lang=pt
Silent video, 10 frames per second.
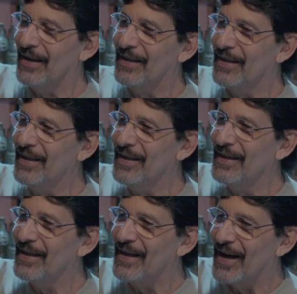
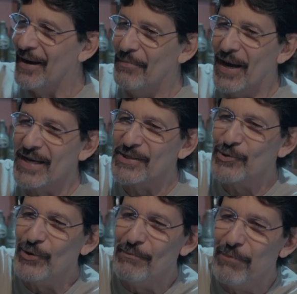Alegria,
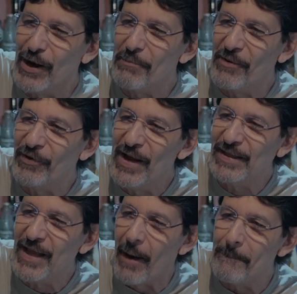abraço e bola para
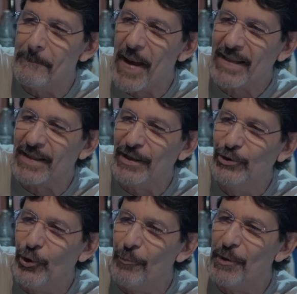frente e aperta no